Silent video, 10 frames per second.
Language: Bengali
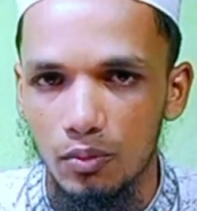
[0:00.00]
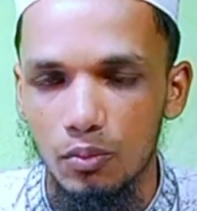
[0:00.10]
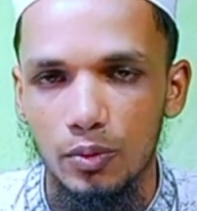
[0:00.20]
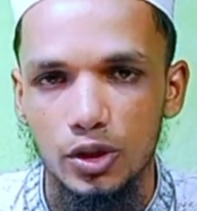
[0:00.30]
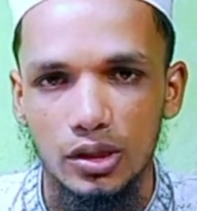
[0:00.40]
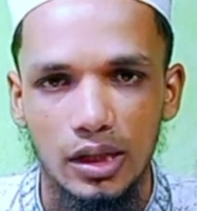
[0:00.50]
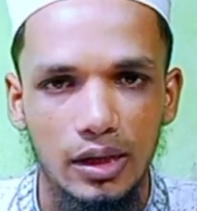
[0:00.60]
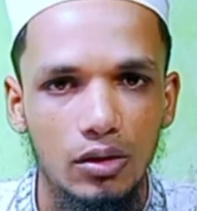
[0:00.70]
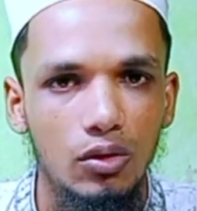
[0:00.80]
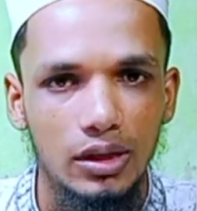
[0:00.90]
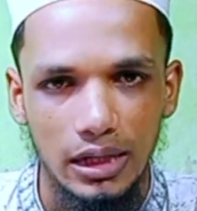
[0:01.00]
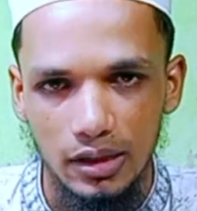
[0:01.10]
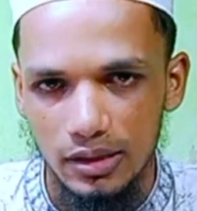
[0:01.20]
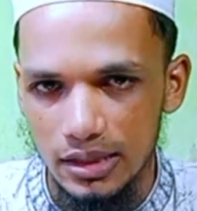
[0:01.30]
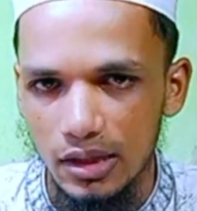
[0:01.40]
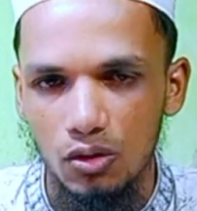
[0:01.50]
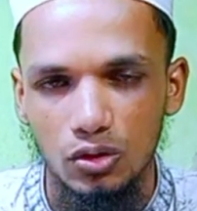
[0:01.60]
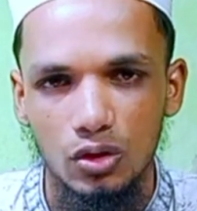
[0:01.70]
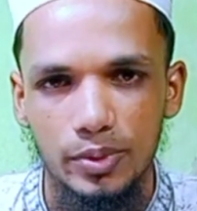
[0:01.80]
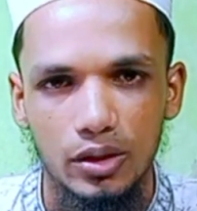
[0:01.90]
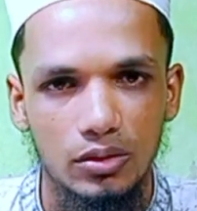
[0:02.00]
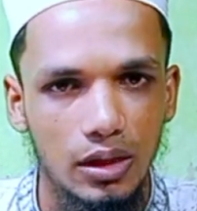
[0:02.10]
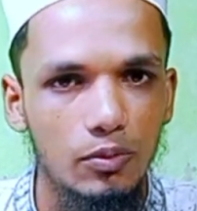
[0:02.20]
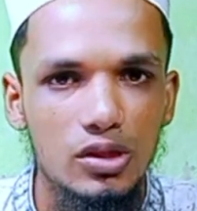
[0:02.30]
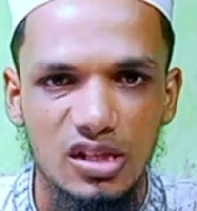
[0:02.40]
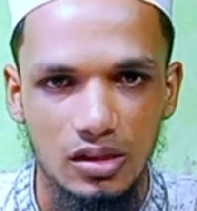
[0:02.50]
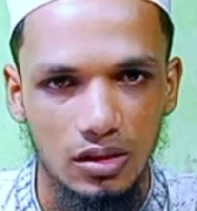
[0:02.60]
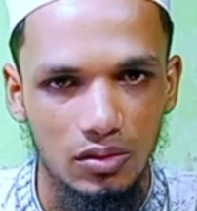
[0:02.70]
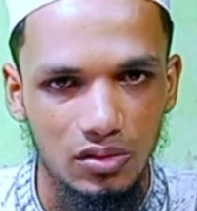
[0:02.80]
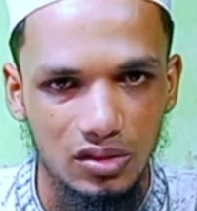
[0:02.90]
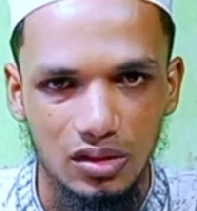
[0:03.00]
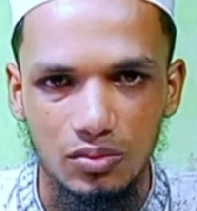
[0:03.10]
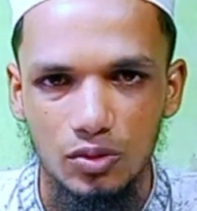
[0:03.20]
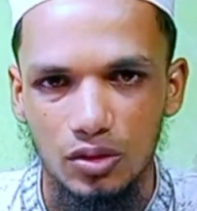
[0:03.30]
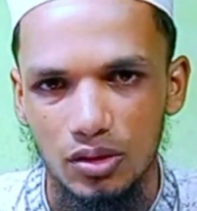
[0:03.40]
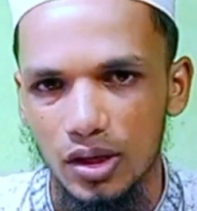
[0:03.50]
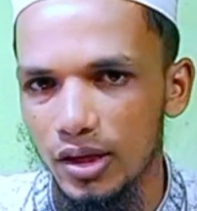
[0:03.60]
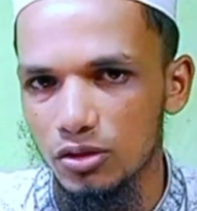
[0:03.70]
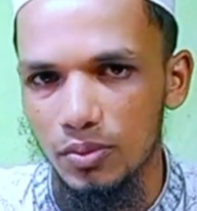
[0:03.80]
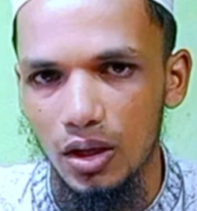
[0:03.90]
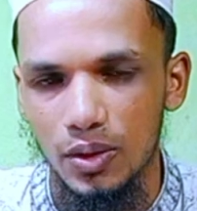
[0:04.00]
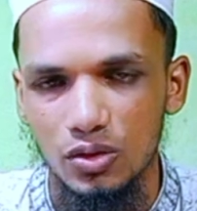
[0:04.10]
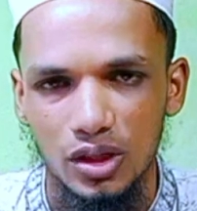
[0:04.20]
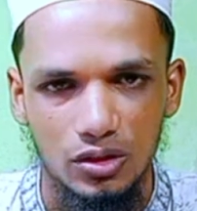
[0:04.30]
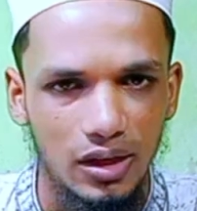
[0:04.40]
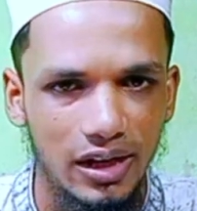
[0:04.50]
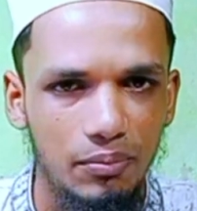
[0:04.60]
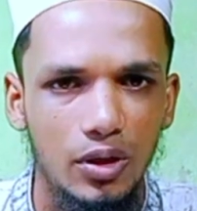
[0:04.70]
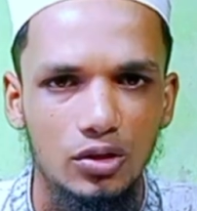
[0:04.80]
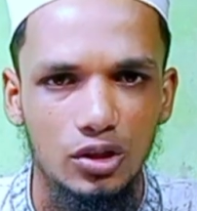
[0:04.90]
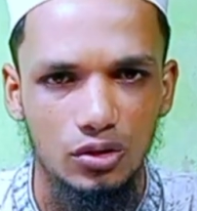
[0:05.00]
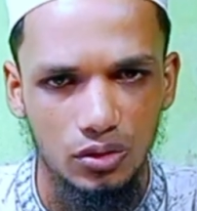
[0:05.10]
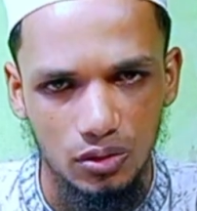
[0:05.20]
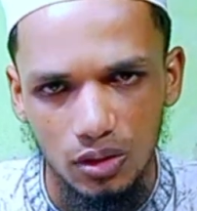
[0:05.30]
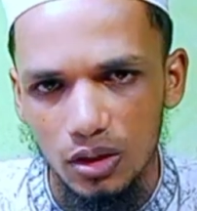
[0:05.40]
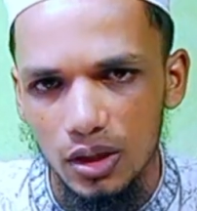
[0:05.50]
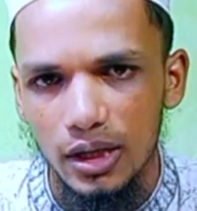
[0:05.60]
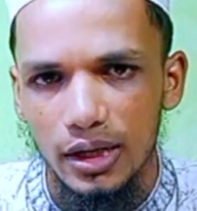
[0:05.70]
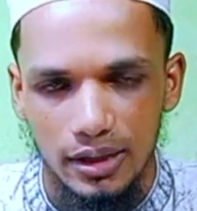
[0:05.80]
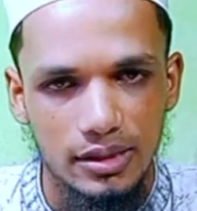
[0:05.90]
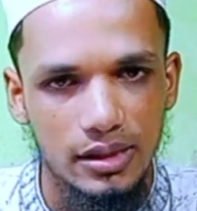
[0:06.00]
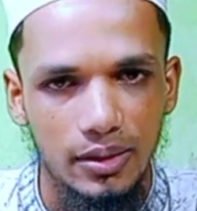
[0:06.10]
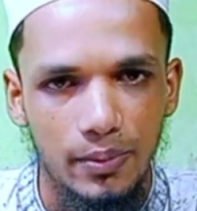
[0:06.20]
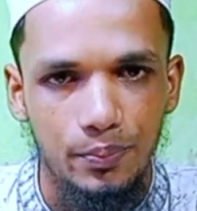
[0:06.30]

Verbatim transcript: ভবিষ্যতে তাদের তাদের নিজেদের ক্ষতি হবে কিন্তু তারা বুঝতেছে না অর্থাৎ মনে করেন একজন ভালো মানুষ একজন খারাপ মানুষের সঙ্গ নিছে